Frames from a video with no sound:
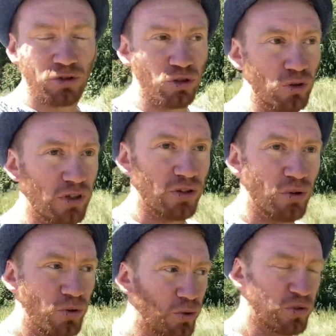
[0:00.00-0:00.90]
шел на
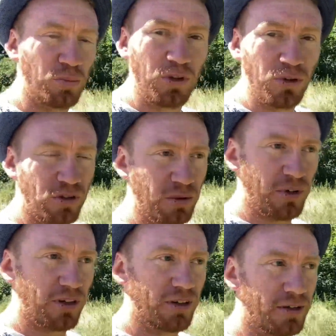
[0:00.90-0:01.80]
дойку с
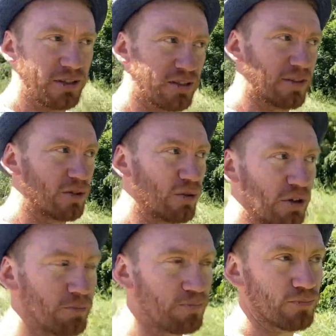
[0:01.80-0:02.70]
бидонами, с водой